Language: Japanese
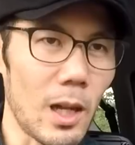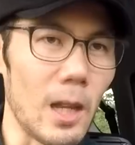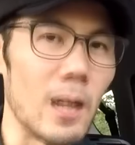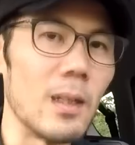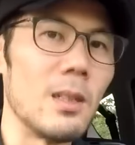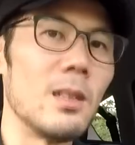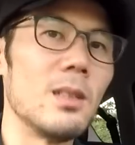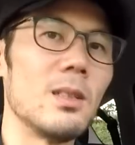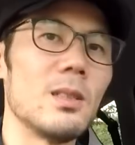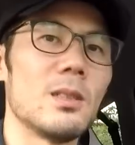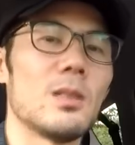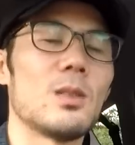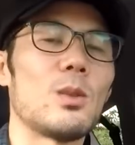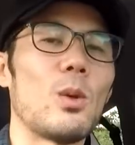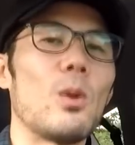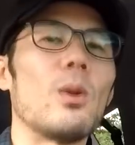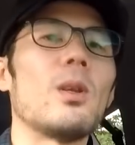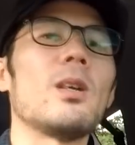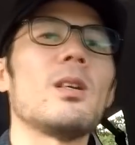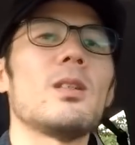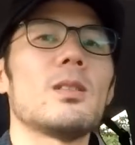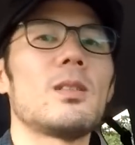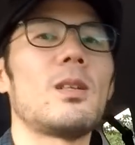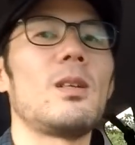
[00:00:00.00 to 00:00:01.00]
ら、あ、そ
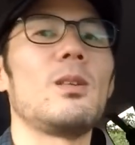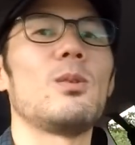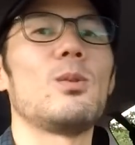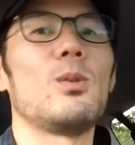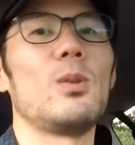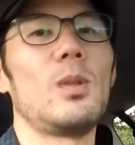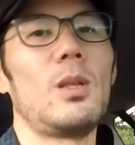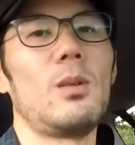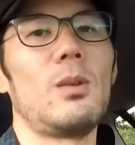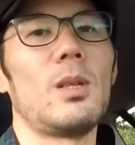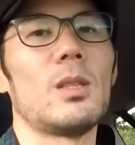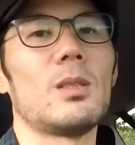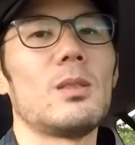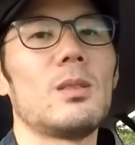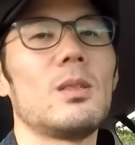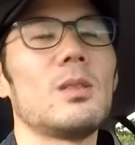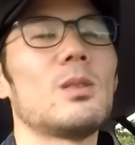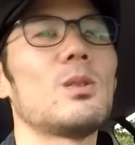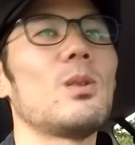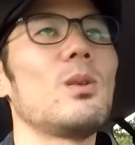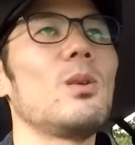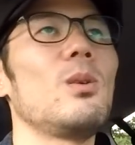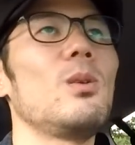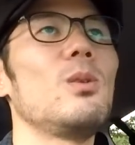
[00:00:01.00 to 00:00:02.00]
れが最高だわ、つって
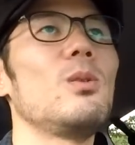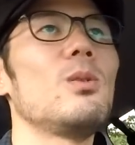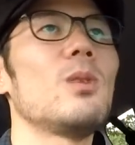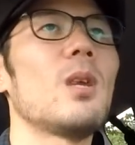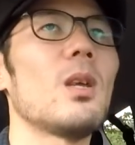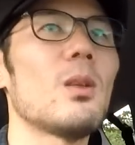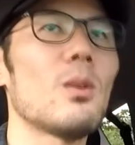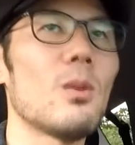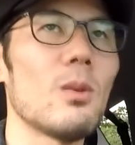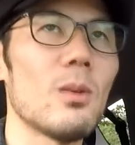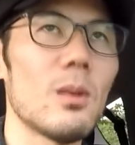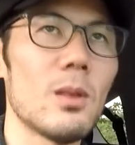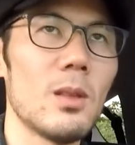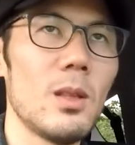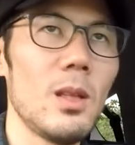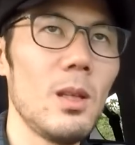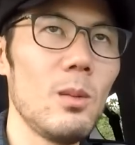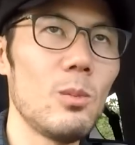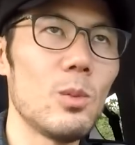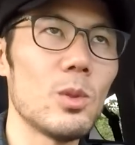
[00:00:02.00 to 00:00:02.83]
それを受け取って、